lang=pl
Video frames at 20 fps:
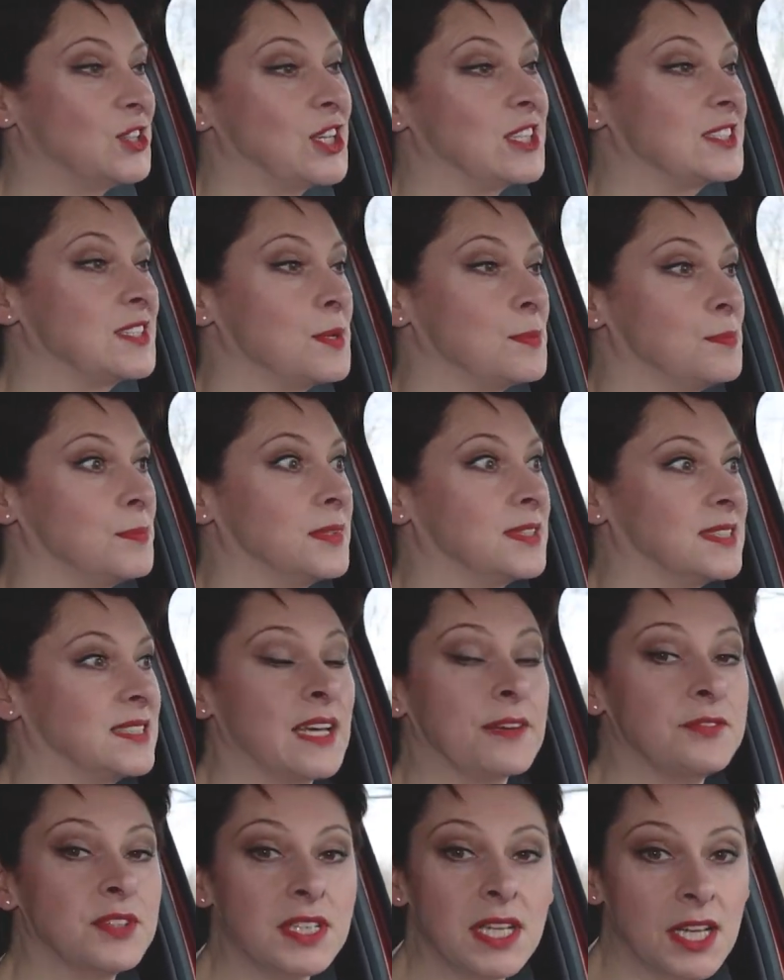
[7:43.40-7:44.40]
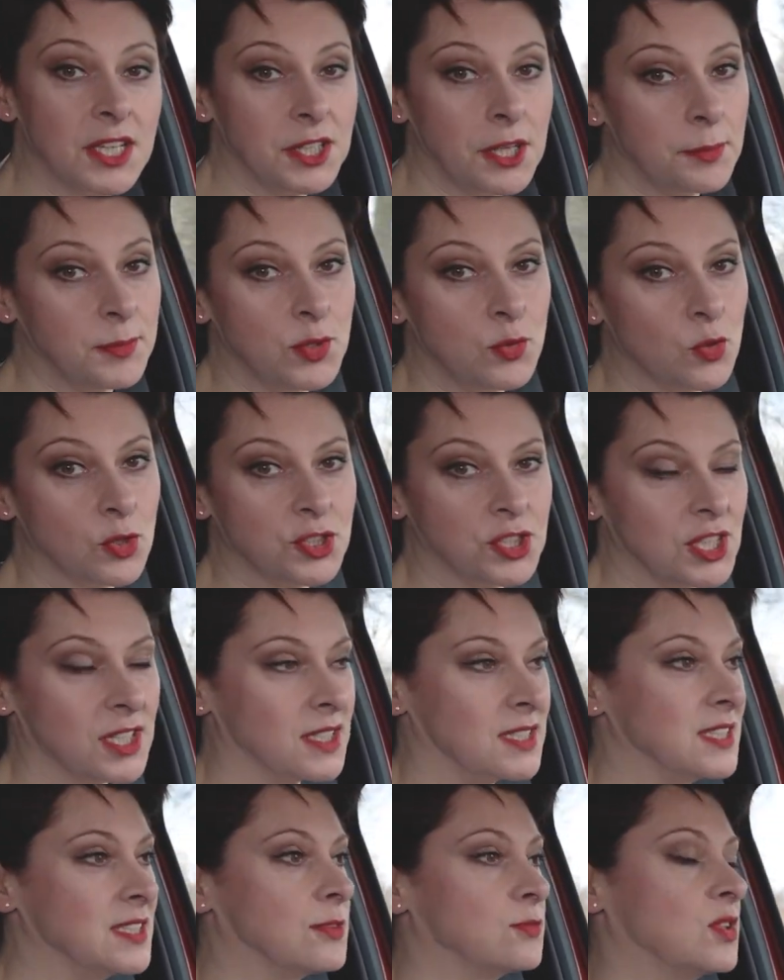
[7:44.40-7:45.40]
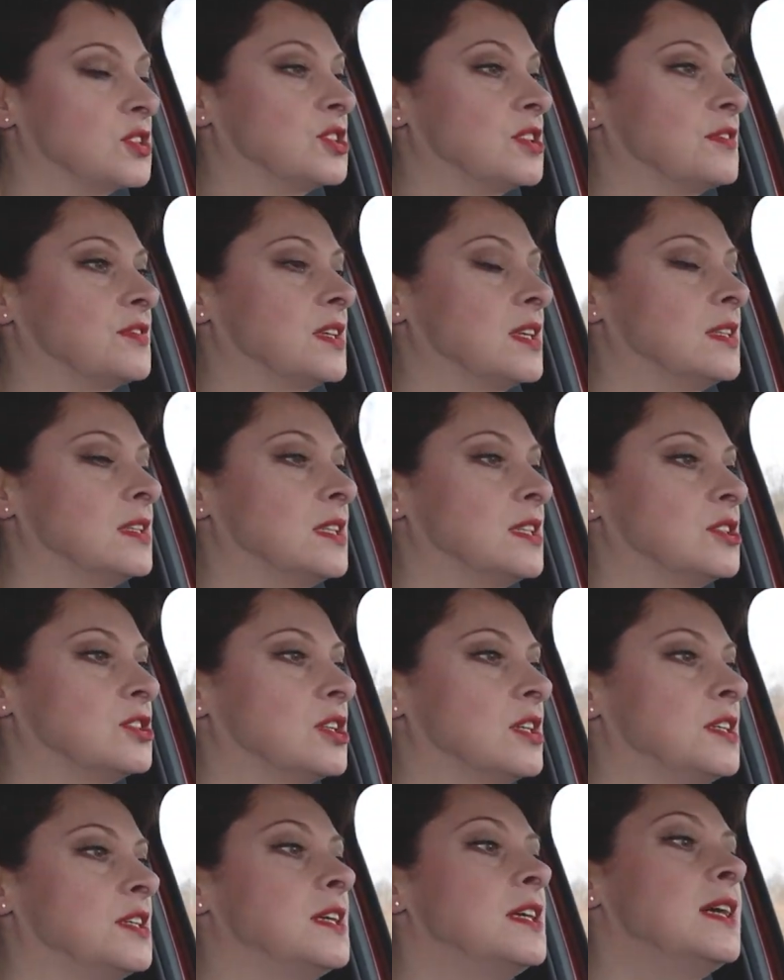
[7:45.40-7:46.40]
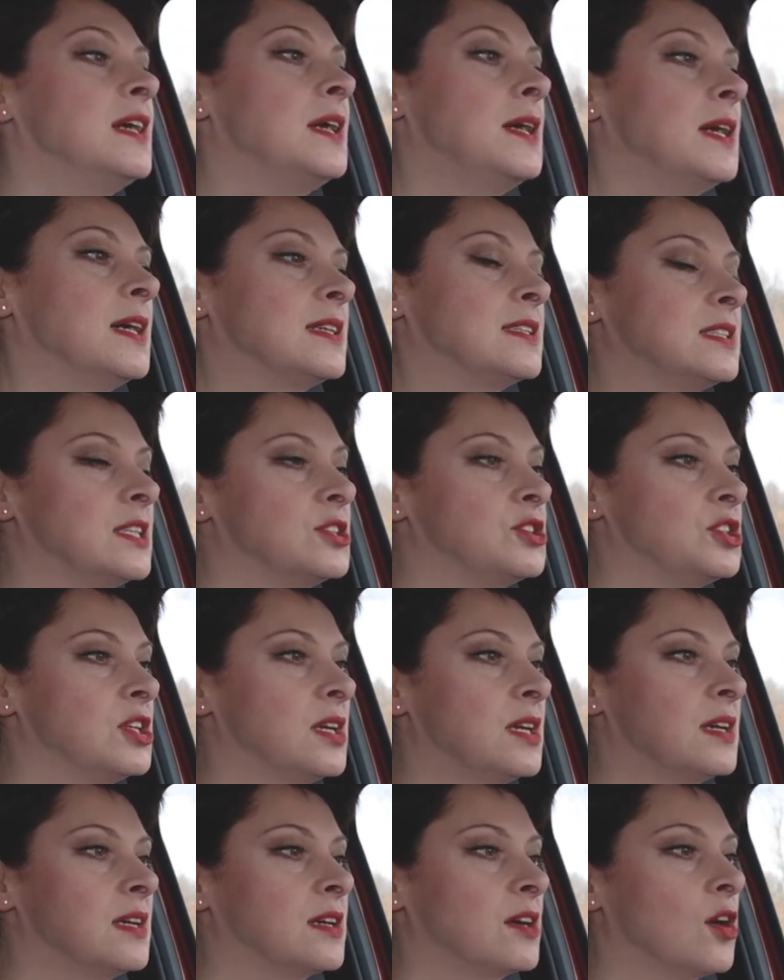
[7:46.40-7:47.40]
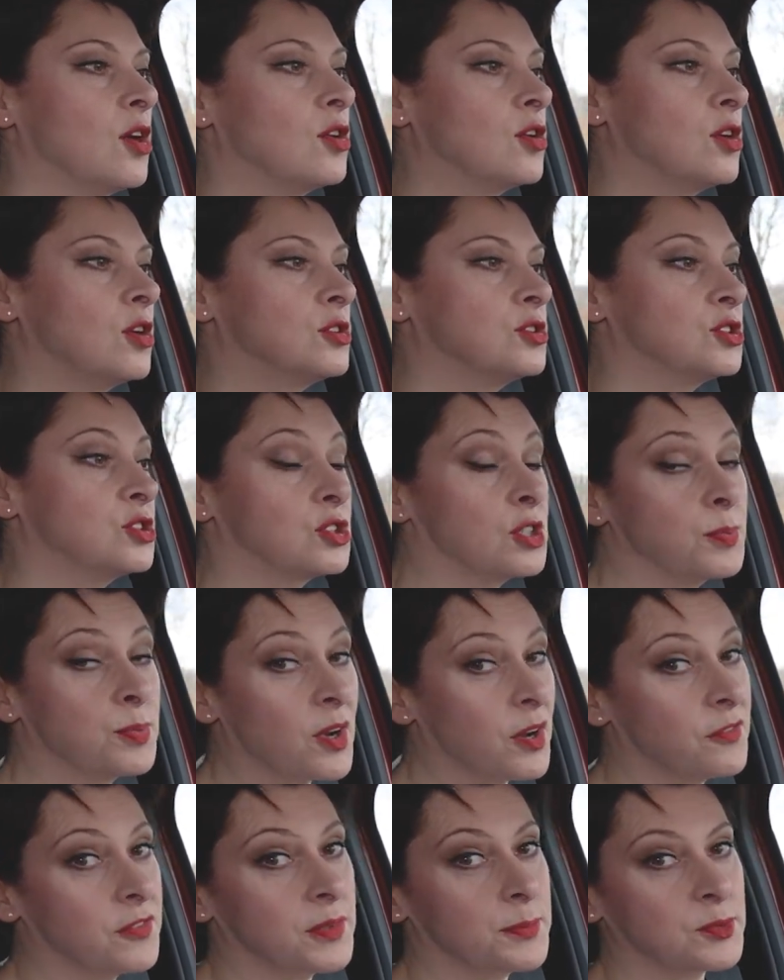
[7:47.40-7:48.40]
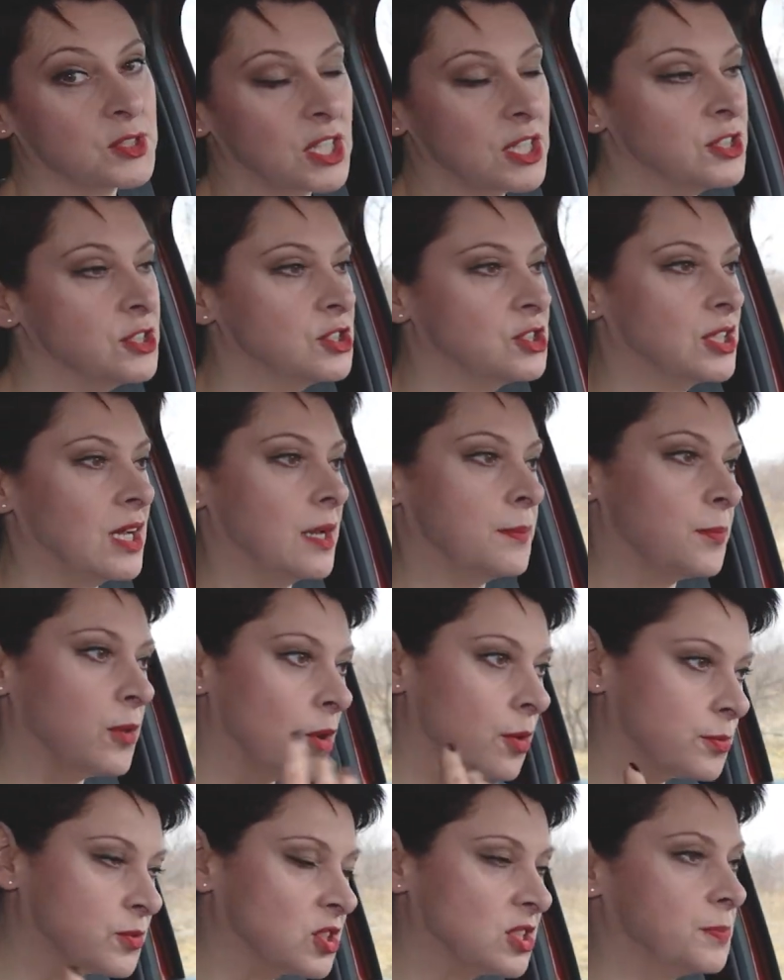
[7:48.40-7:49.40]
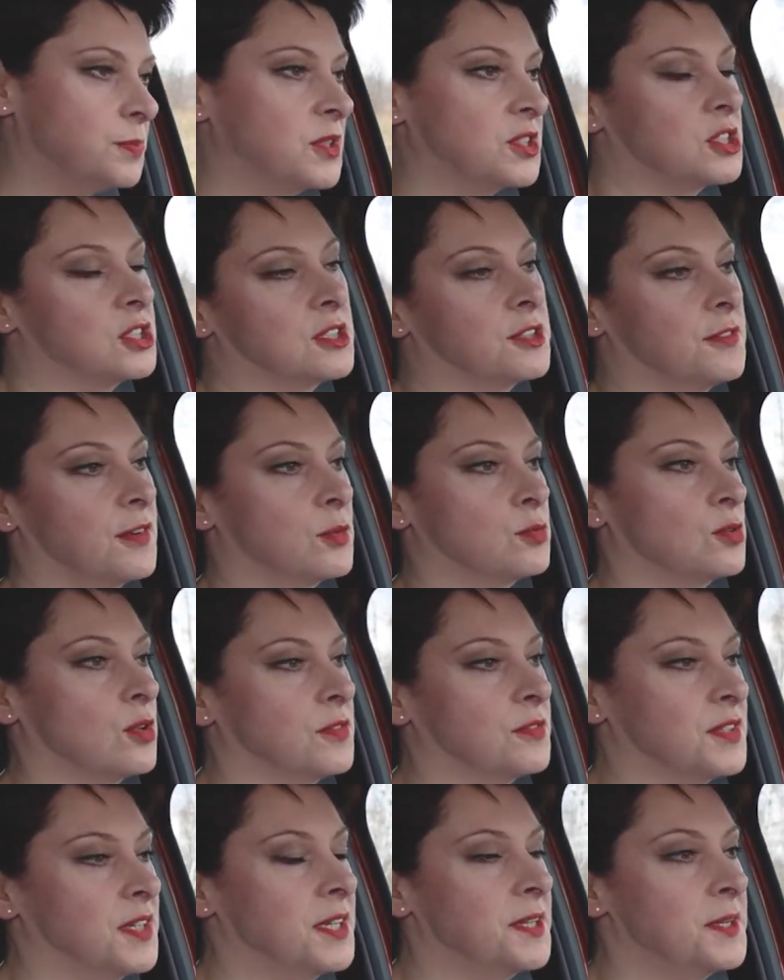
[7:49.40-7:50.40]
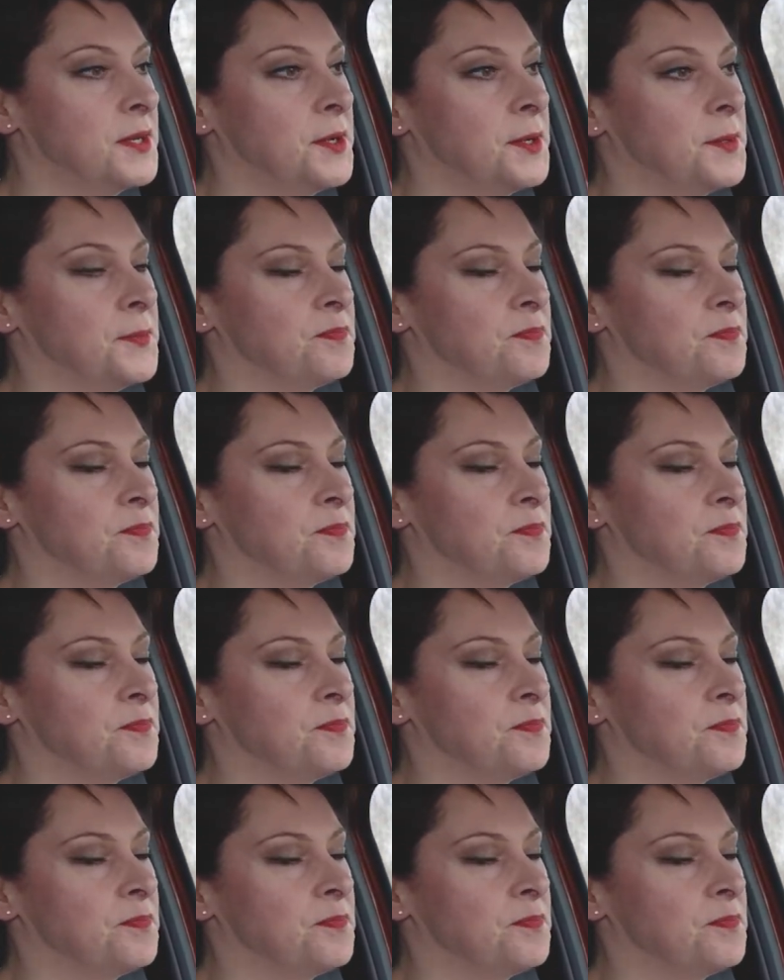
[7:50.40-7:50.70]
Czasem zawyje niemiłosiernie, zwłaszcza wtedy, jeżeli chcecie kogoś szybko wyprzedzić albo przyspieszyć gwałtownie.